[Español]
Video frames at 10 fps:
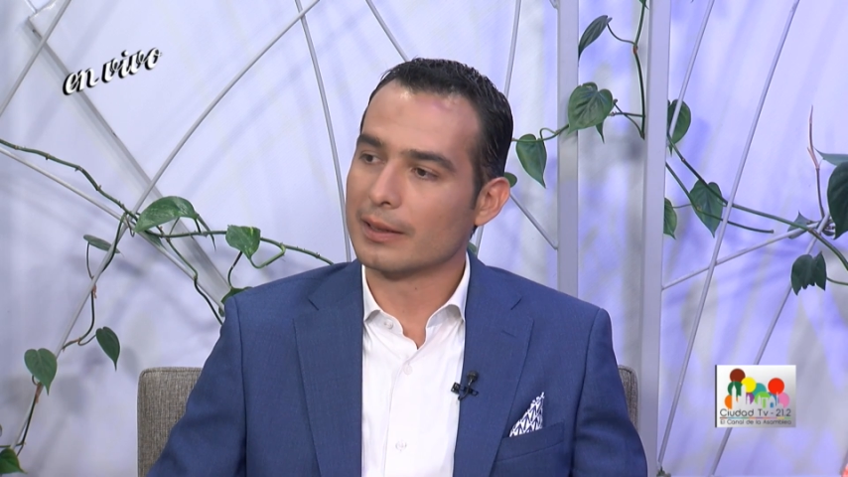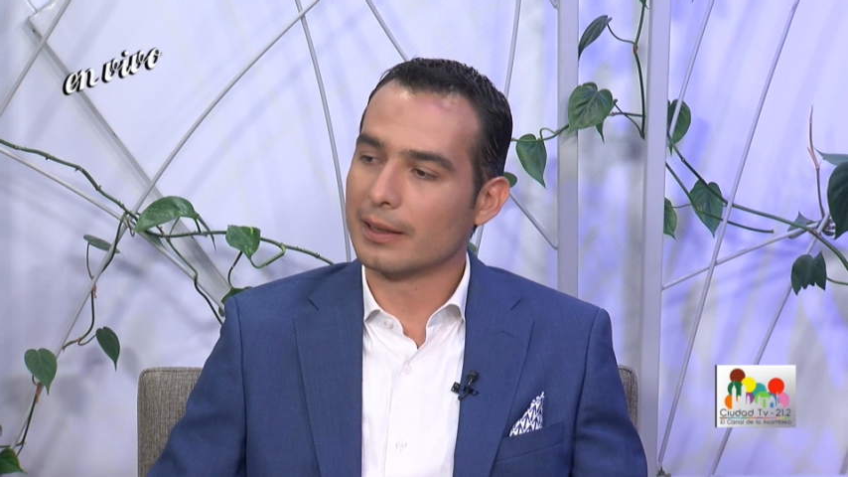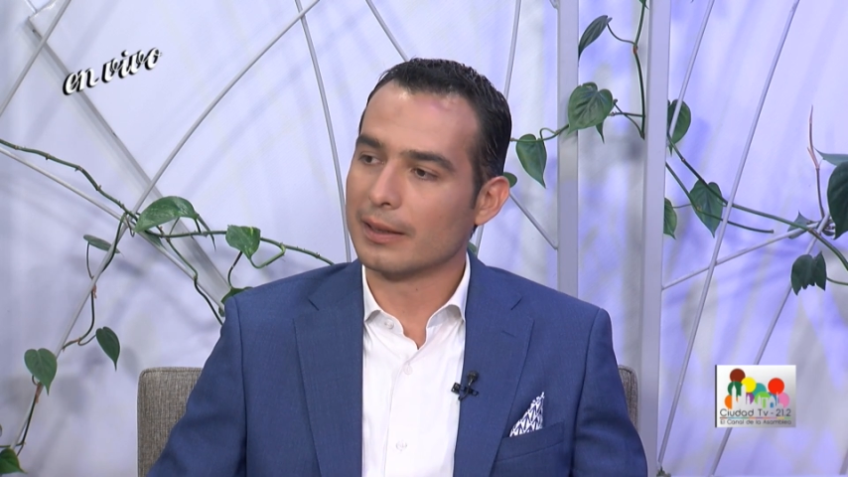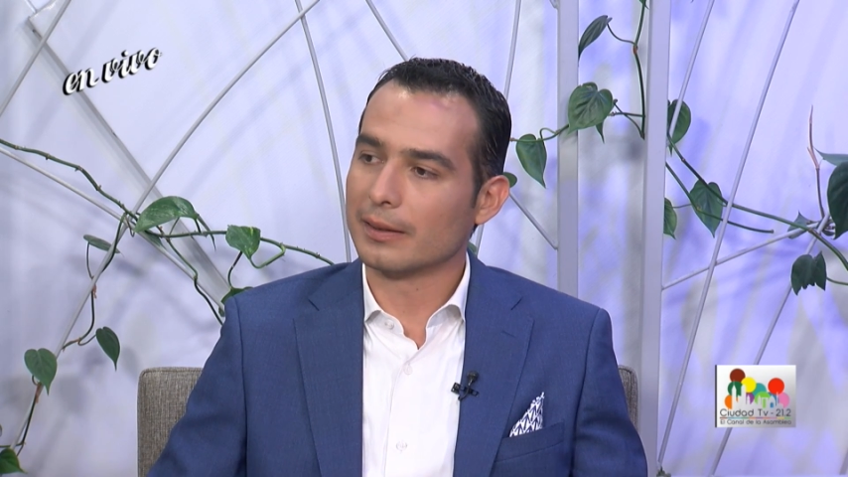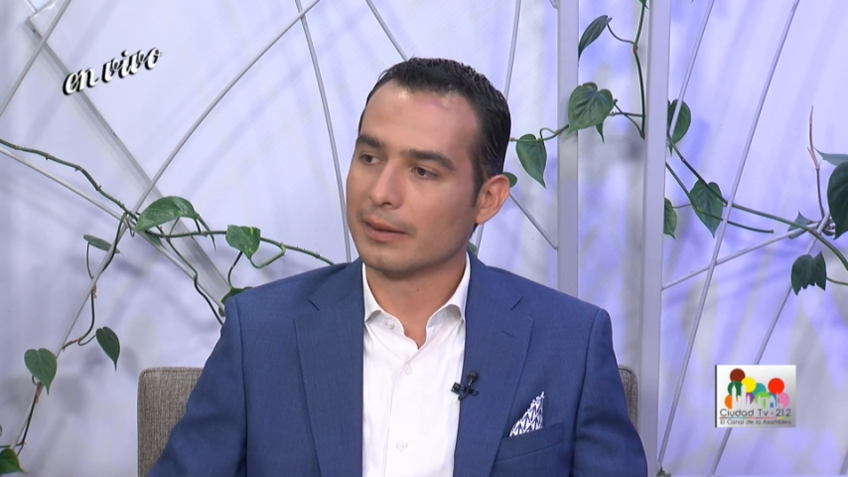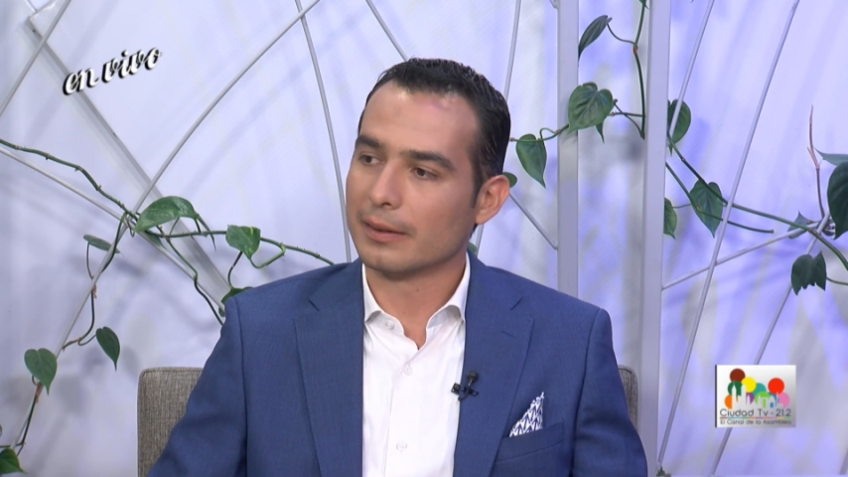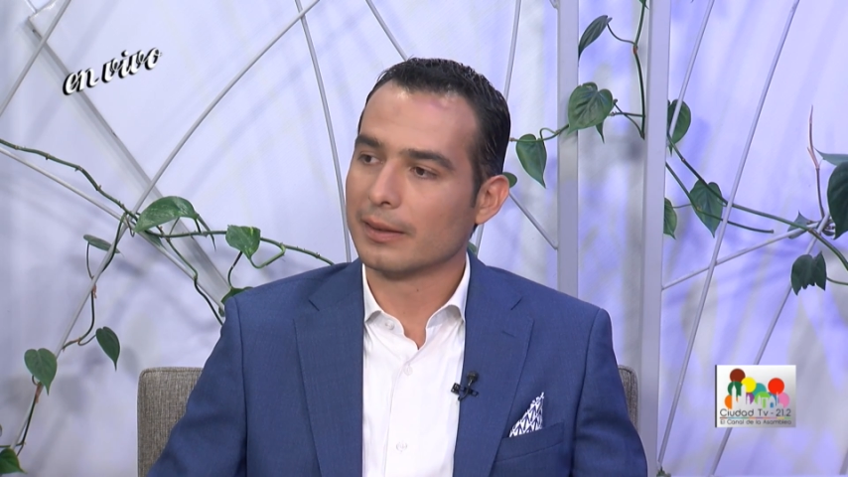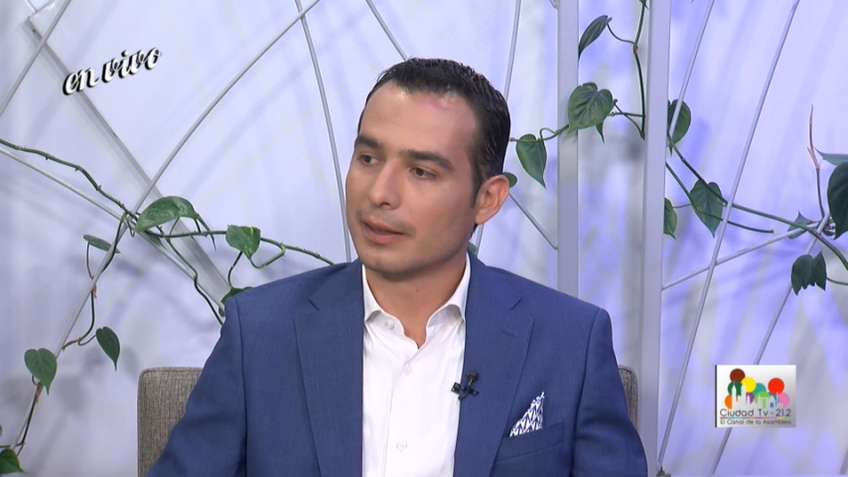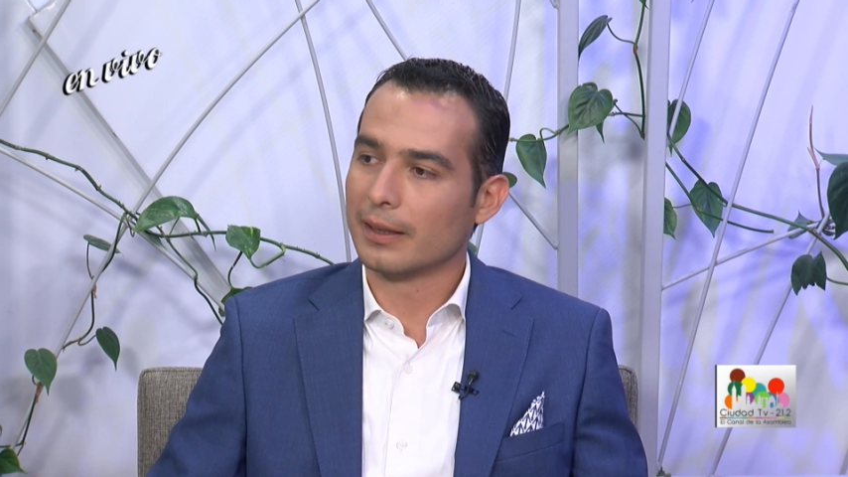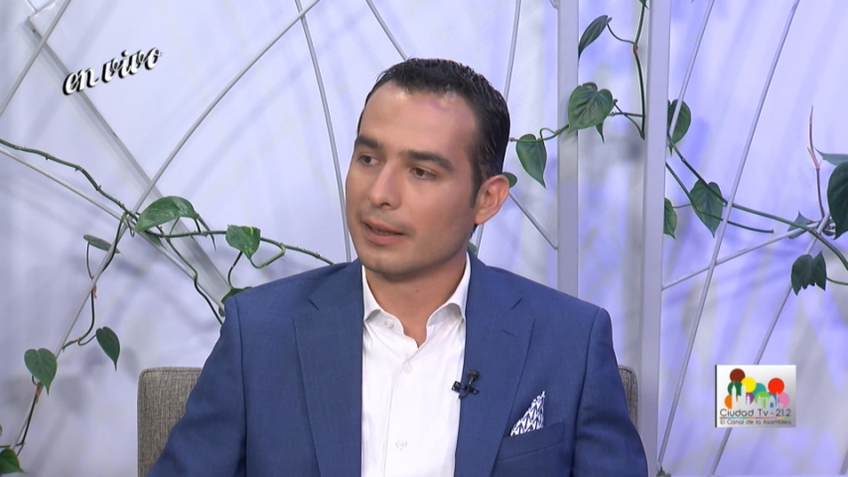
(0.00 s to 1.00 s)
esta,
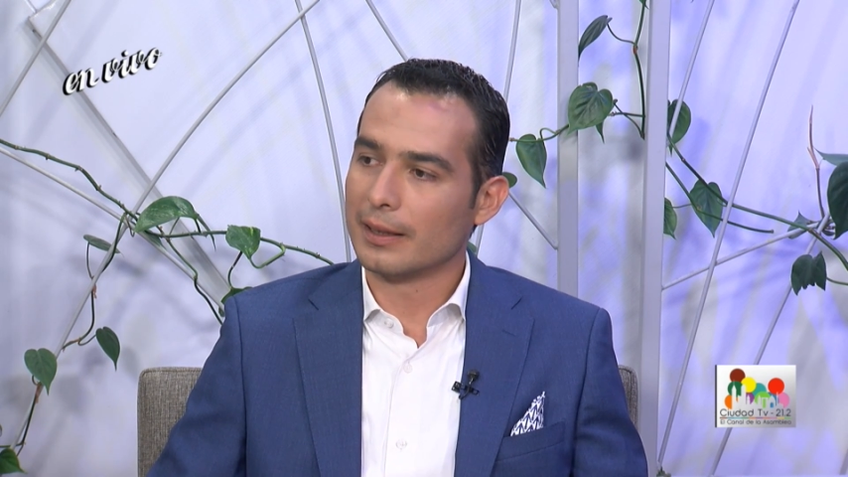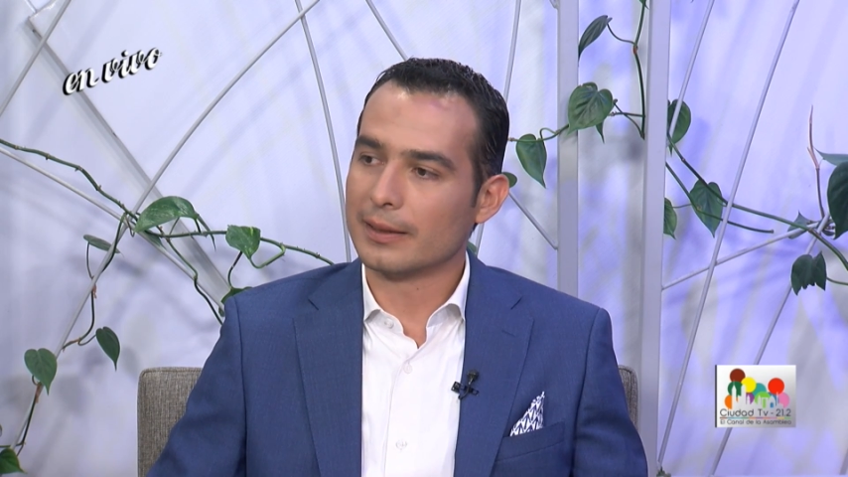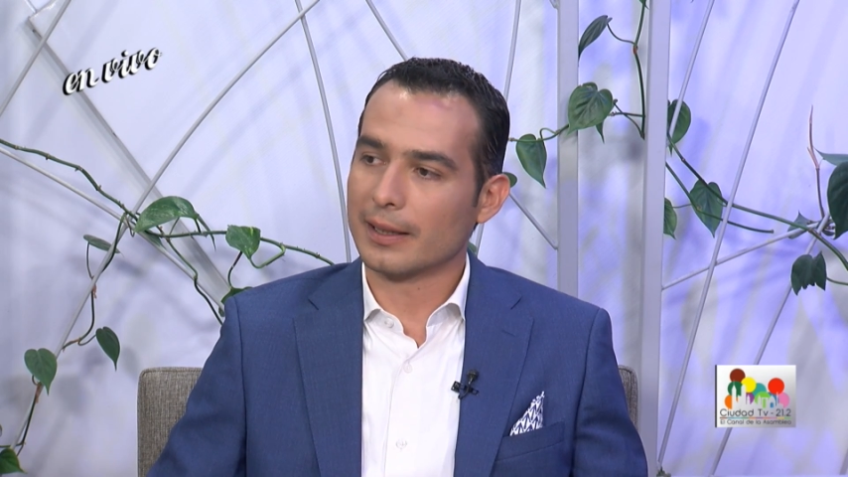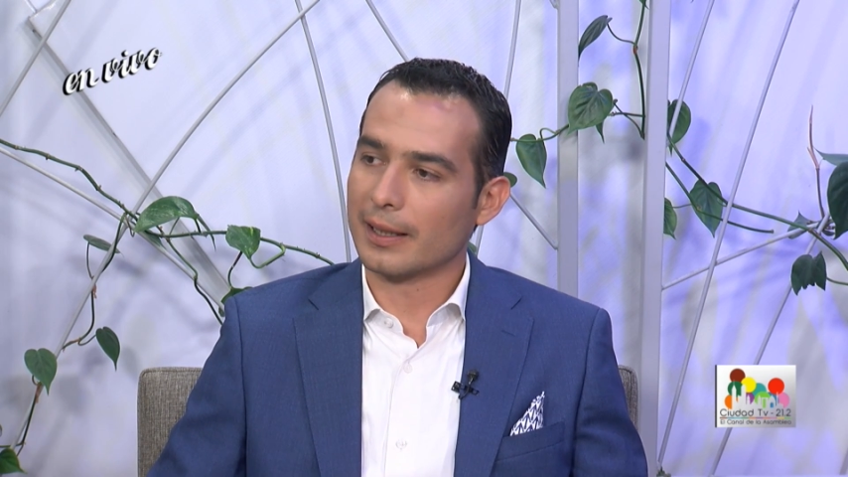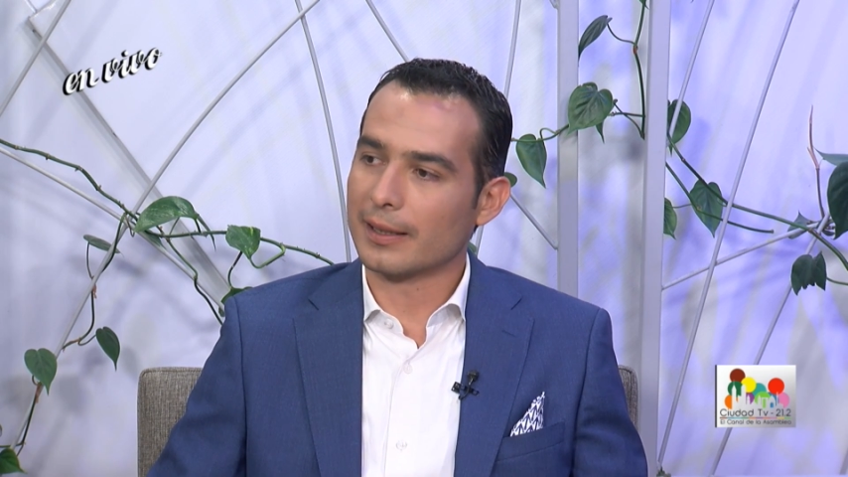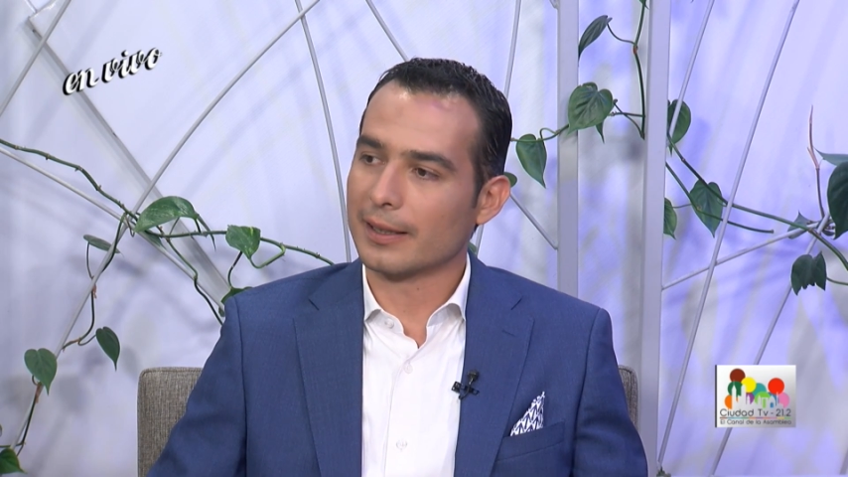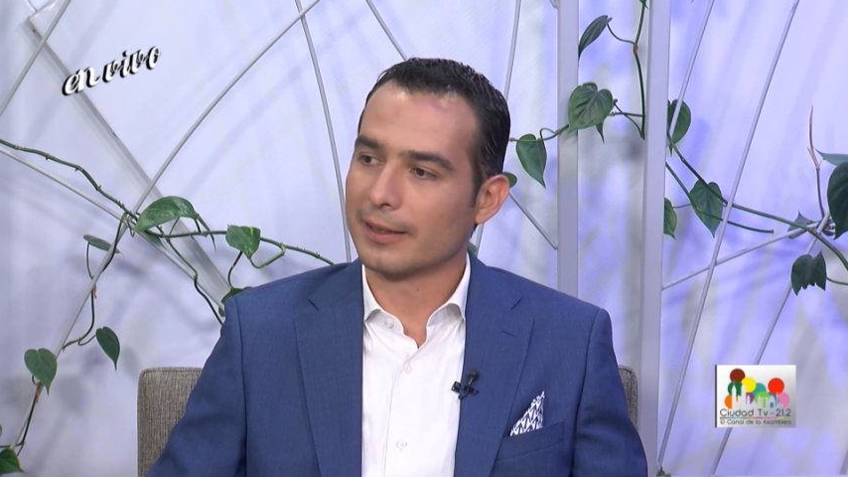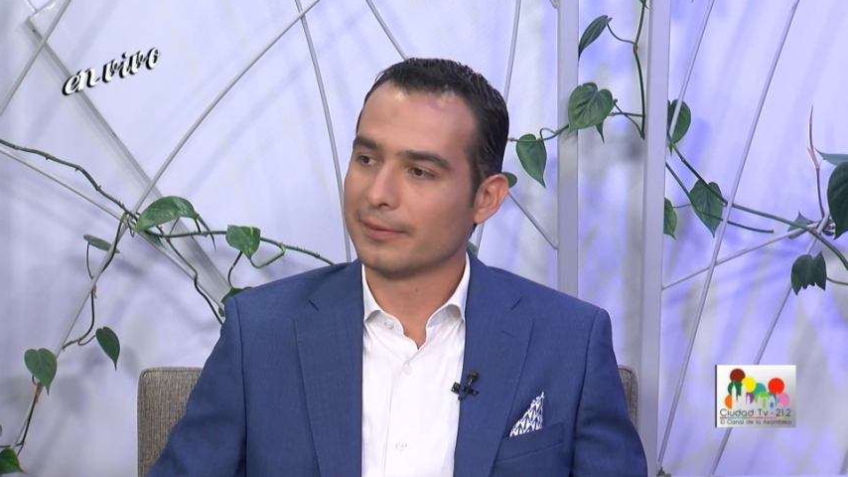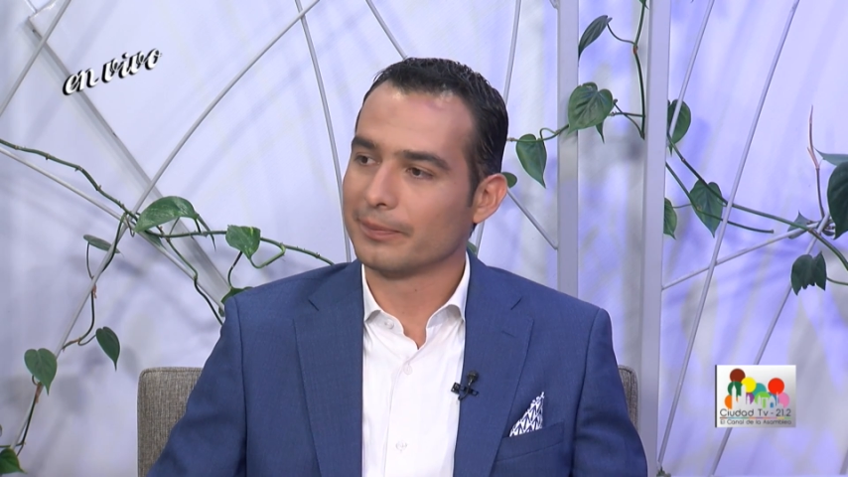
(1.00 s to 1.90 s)
esta carrera.